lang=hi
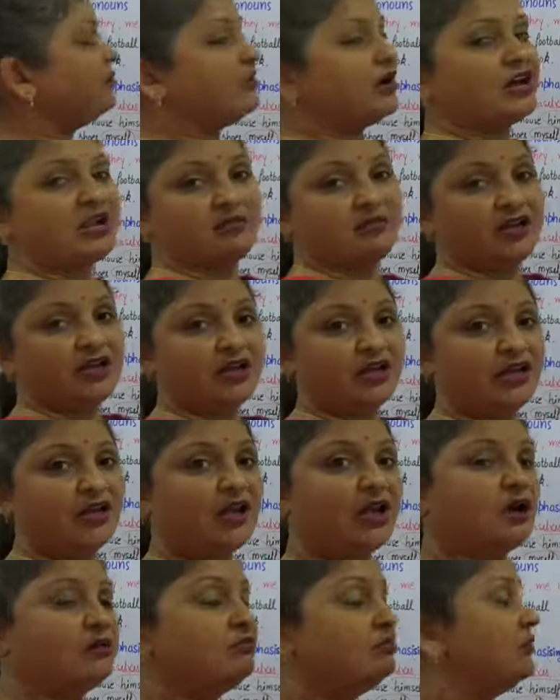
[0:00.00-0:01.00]
के बारे में यानी
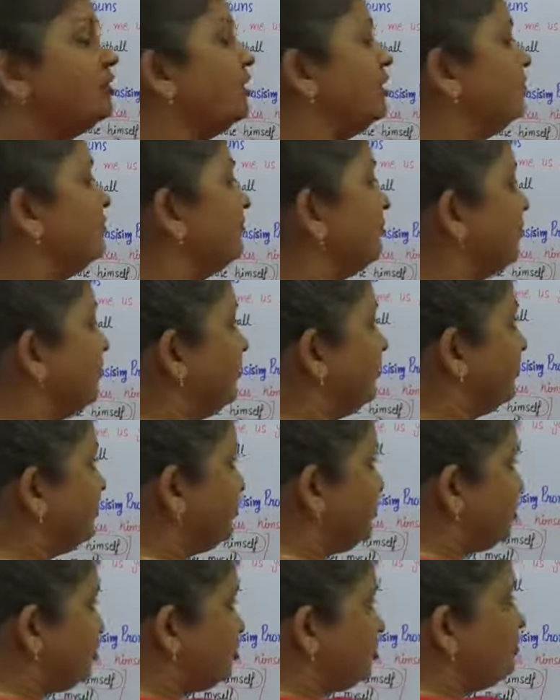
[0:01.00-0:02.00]
हम
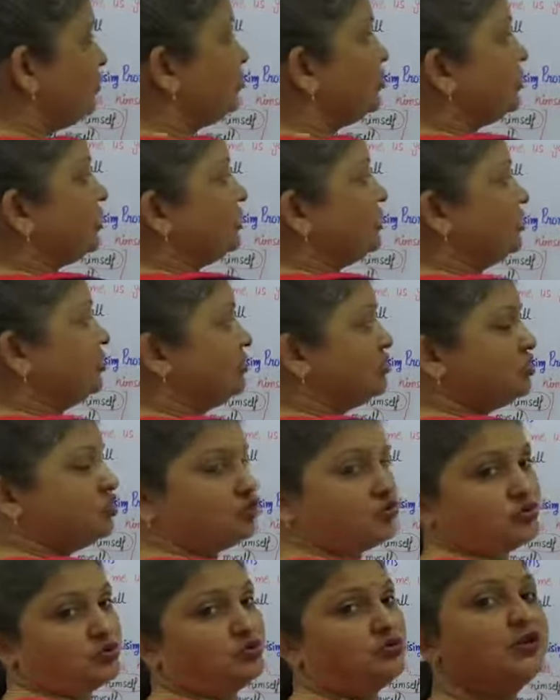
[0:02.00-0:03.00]
डिस्ट्रीब्यूट करते हुए
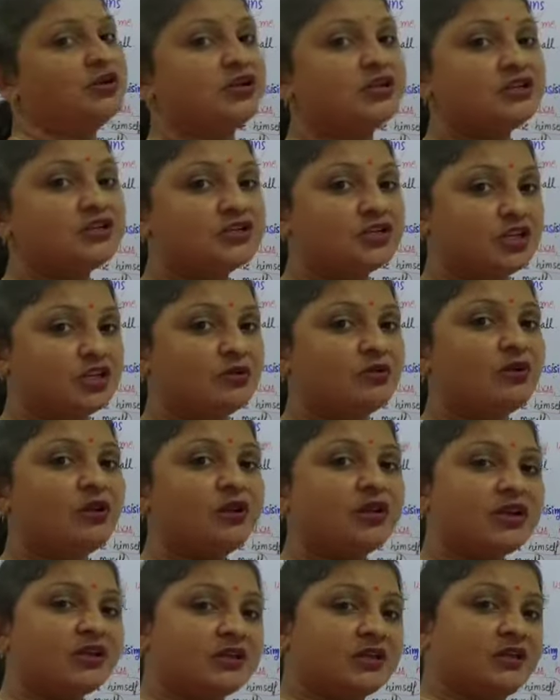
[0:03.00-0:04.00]
चीज़ों को यानी सिंगुलर की